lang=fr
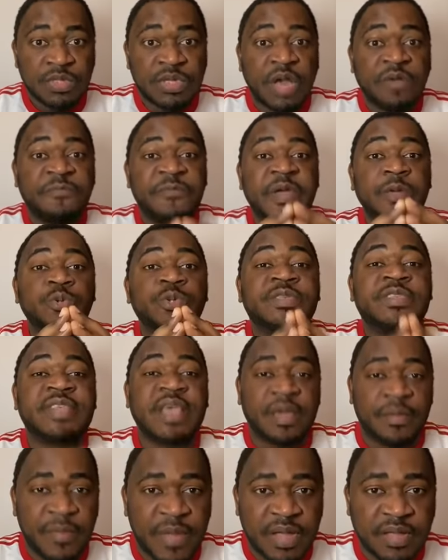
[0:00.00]
J'en fais le
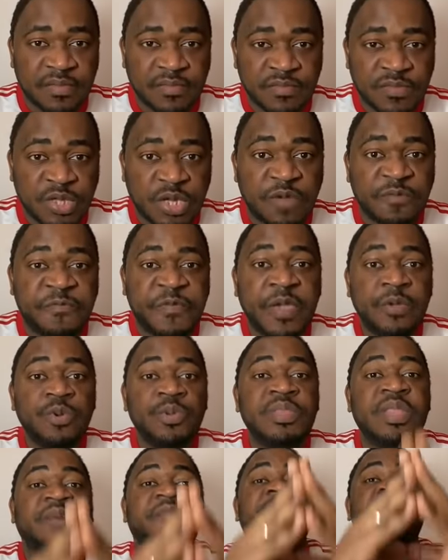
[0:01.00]
serment, j'en fais
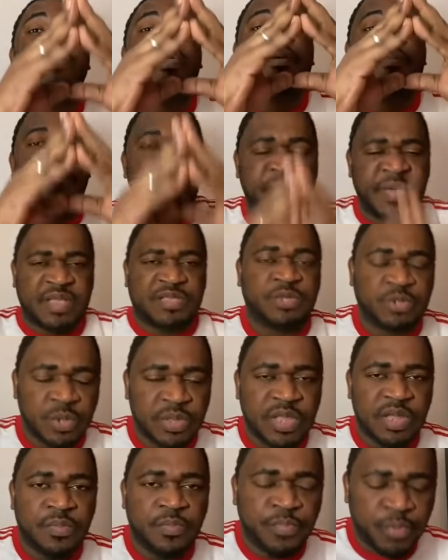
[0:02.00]
une affaire
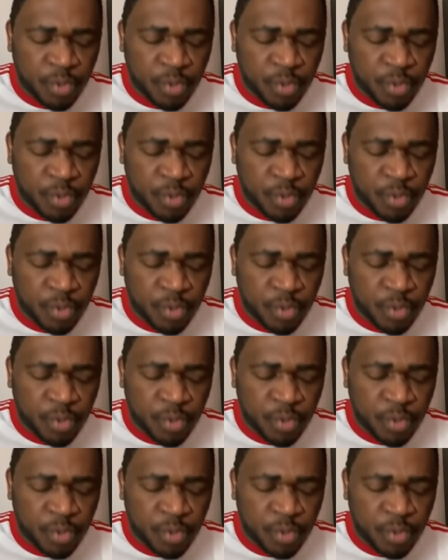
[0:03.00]
personnelle.